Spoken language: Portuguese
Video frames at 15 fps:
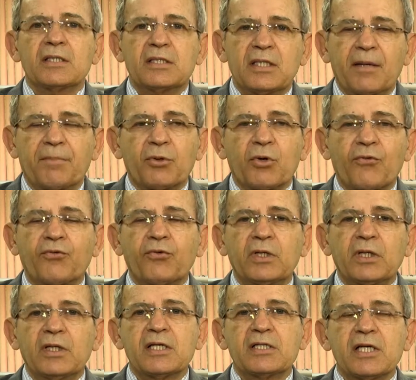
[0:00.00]
se
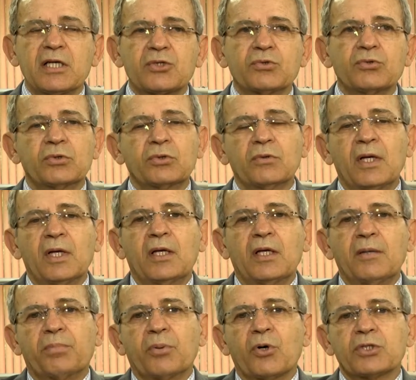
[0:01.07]
aprofundem nesse assunto
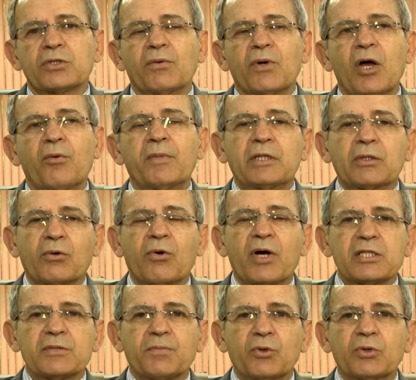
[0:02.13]
e possam realmente
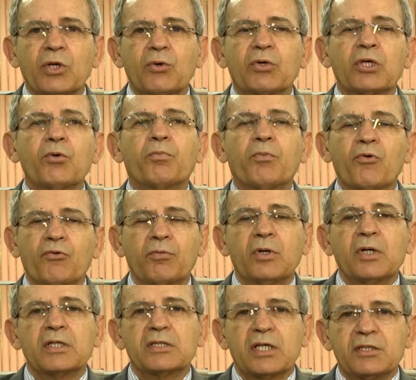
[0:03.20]
corresponder o que o povo
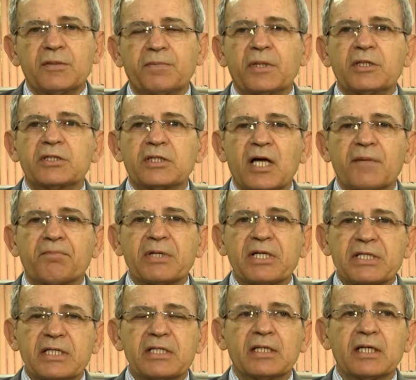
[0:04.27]
sergipano está
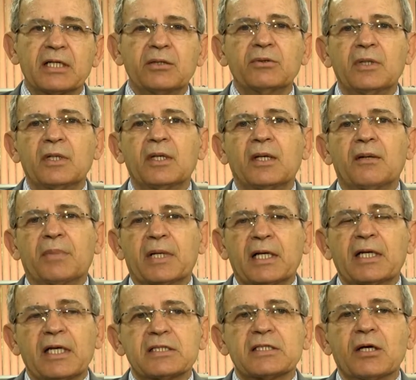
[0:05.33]
precisando
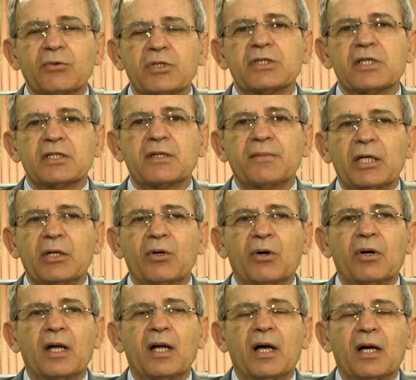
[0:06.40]
para que a saúde seja
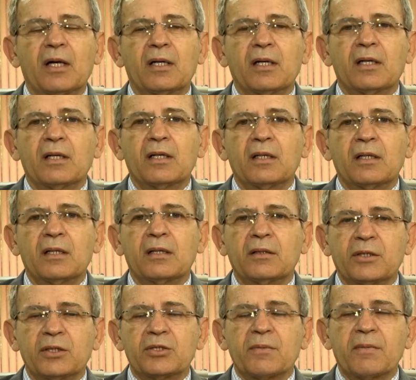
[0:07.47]
melhor,
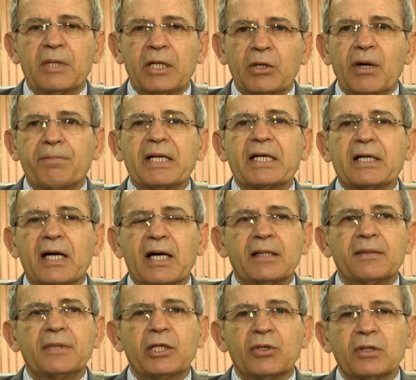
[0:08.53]
eh, melhor
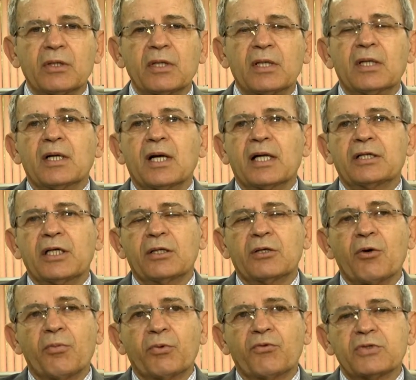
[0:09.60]
aplicada, melhor atendido,
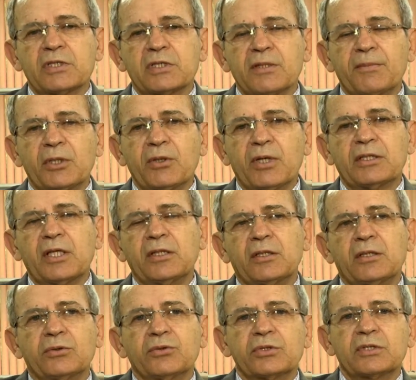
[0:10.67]
que o povo seja melhor
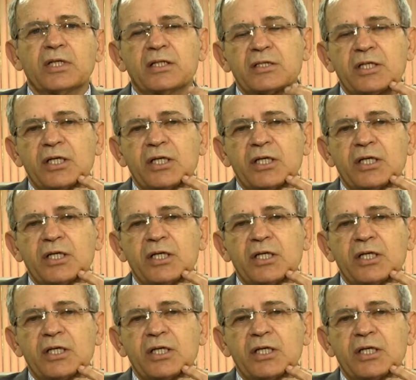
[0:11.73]
atendido no estado de